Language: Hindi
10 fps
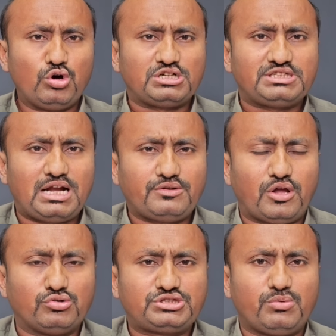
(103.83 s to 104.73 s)

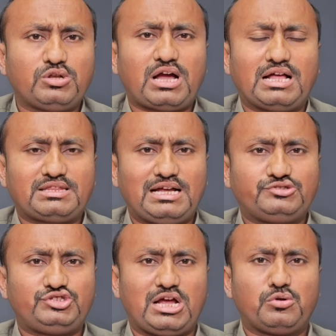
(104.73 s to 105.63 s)
2009 से वो
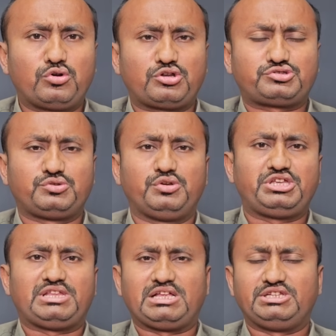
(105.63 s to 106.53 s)
लगातार जालोर और सिरोई
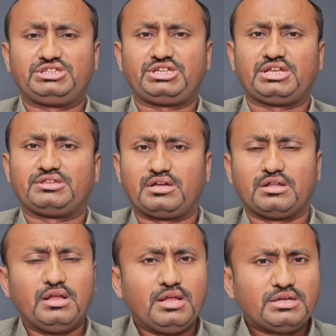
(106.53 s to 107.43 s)
की राजनीति के
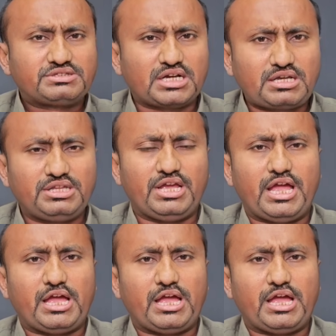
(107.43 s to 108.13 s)
अंदर सक्रिय